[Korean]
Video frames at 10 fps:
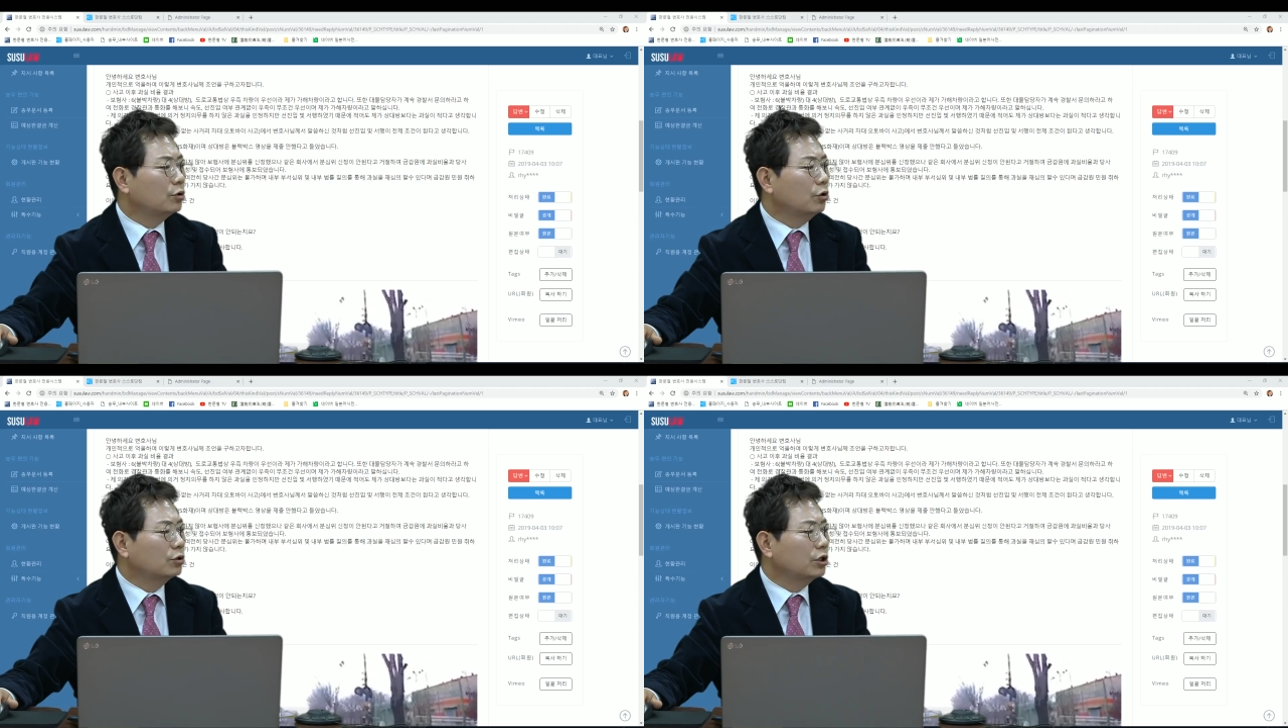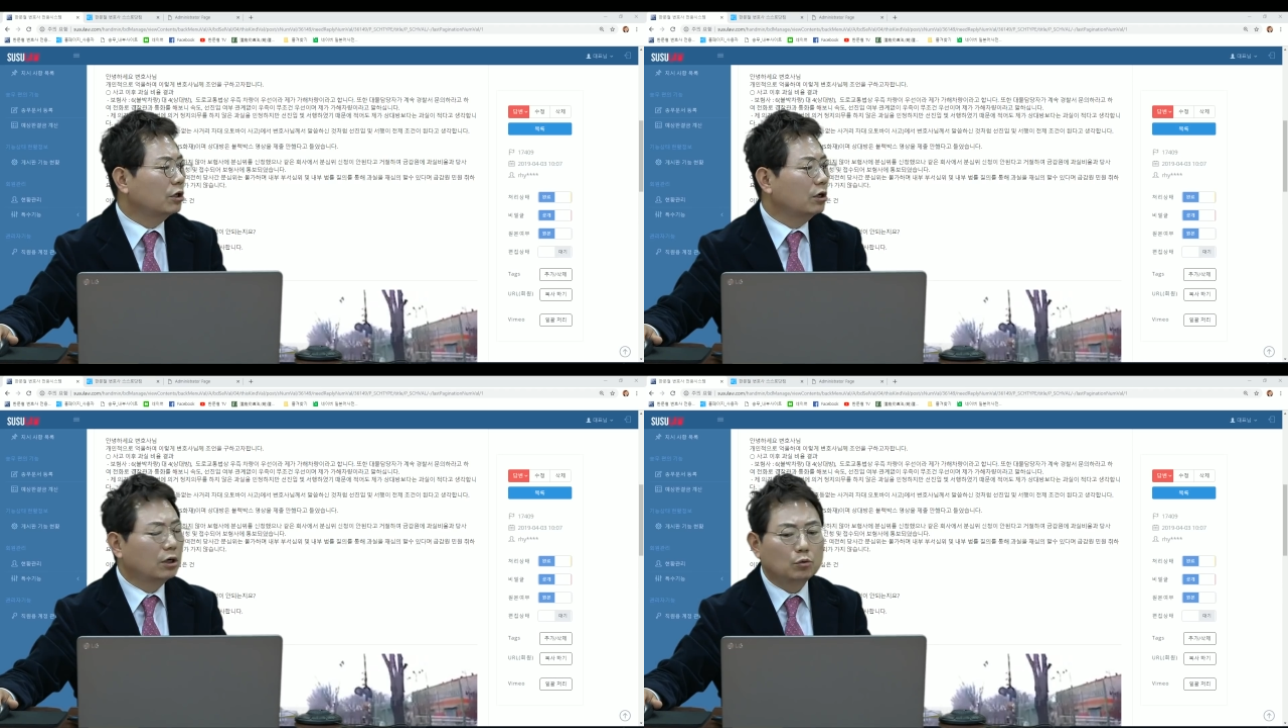
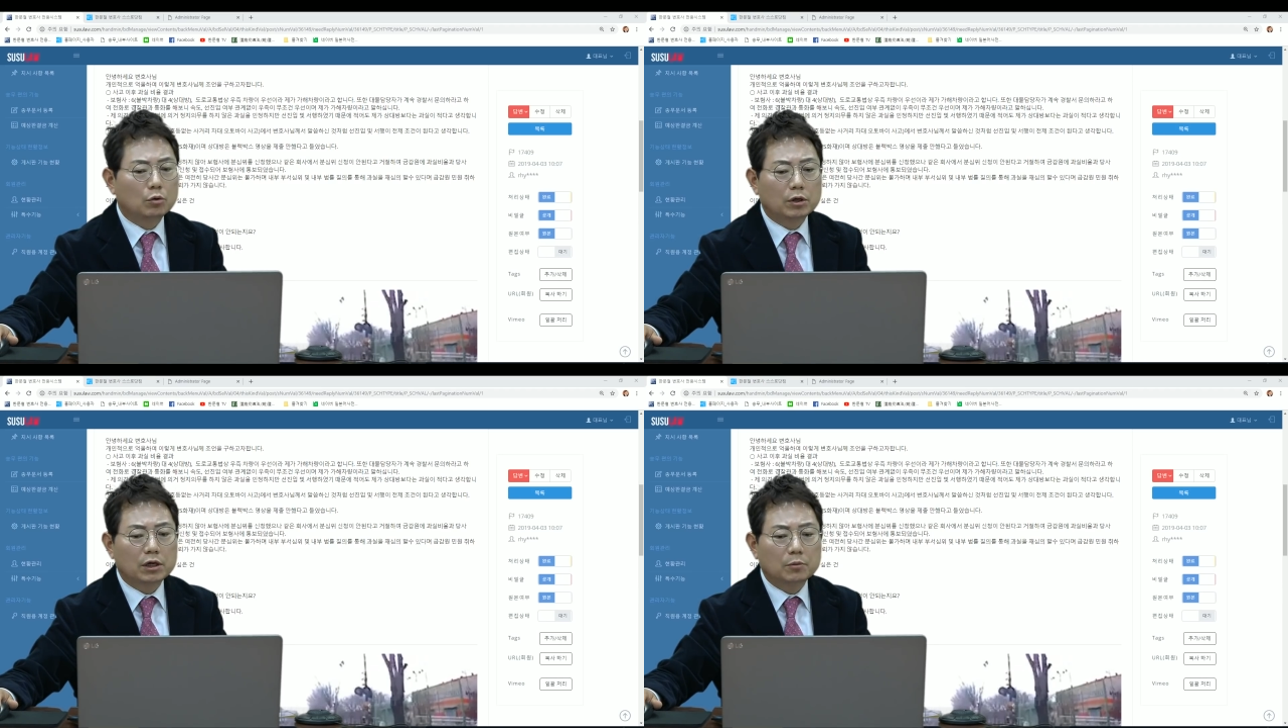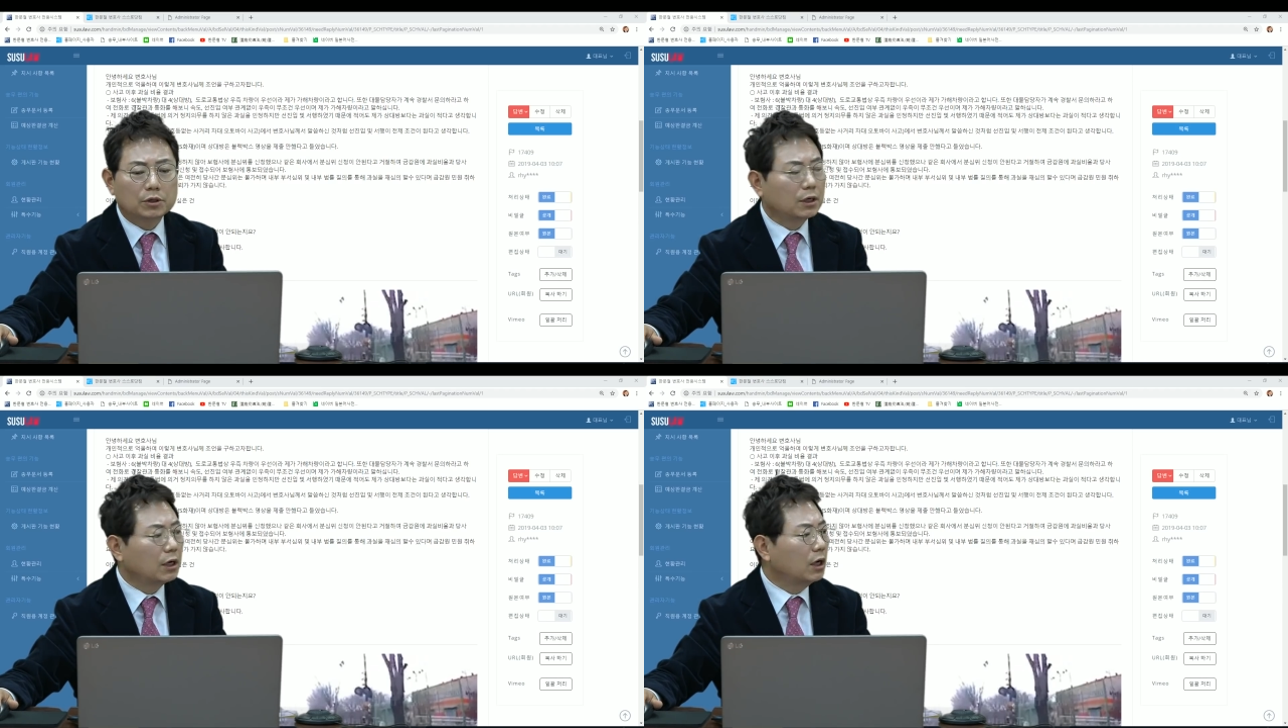경찰관과 통화를
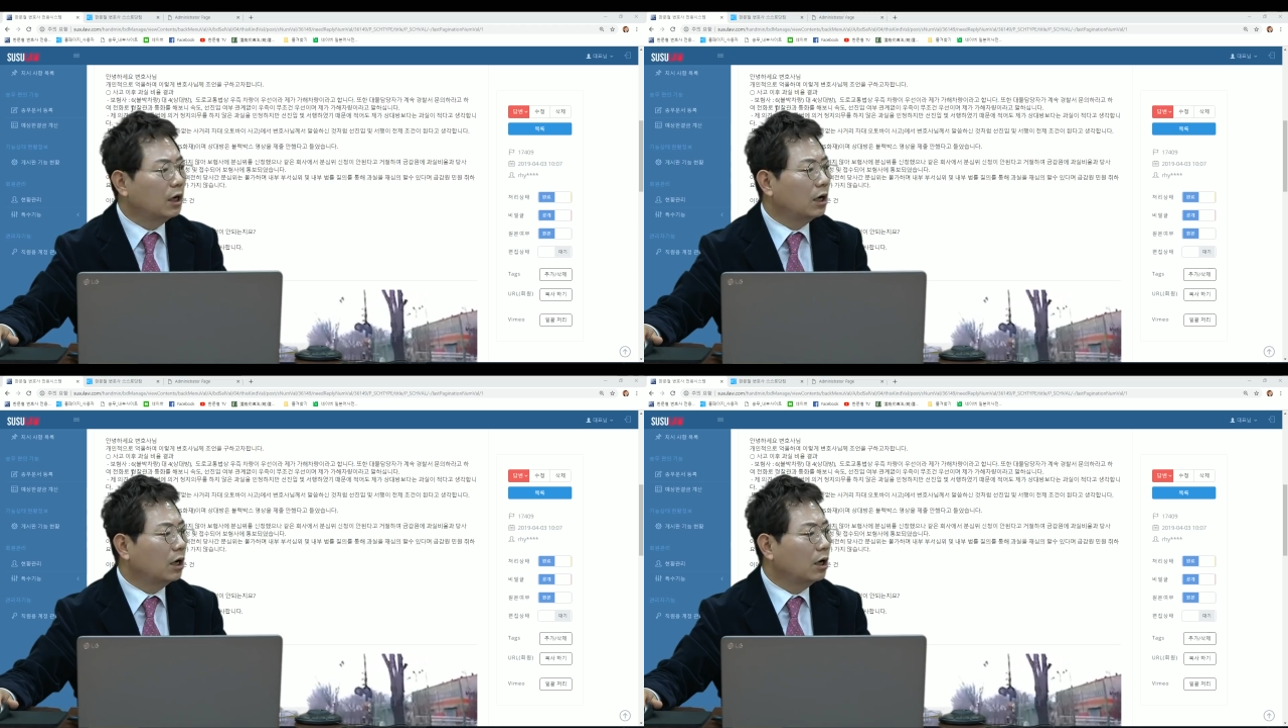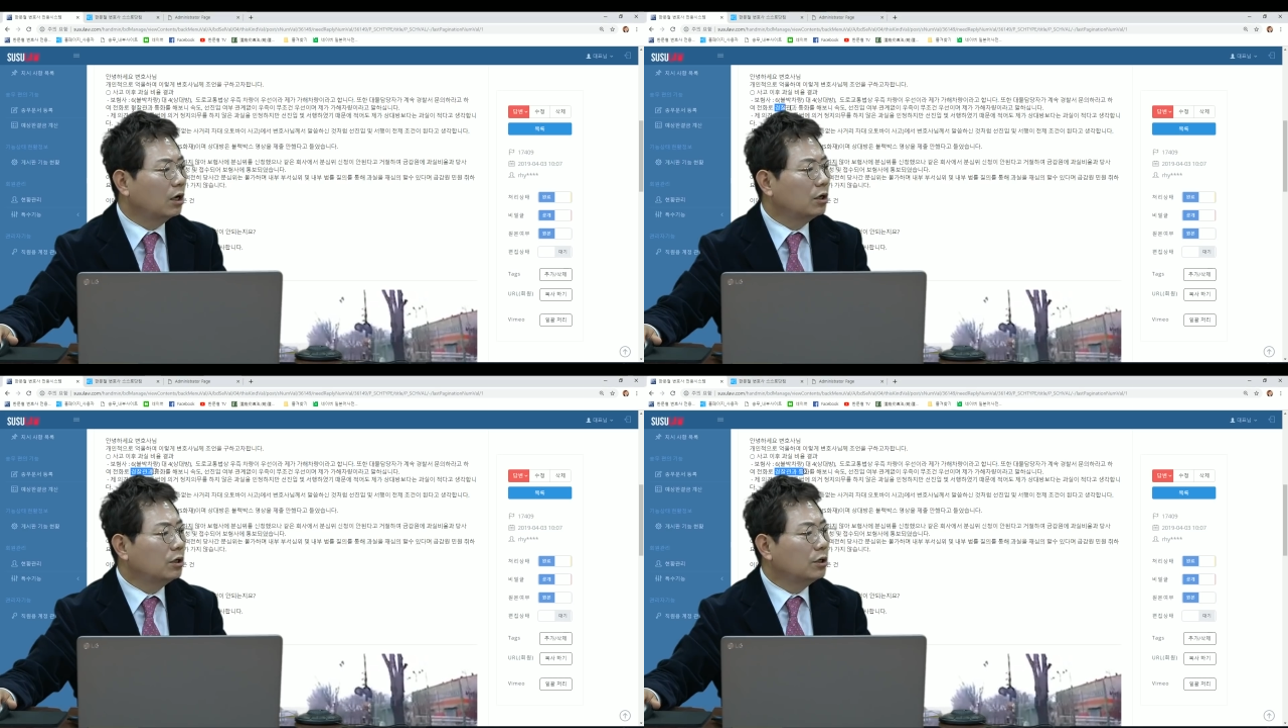해보니까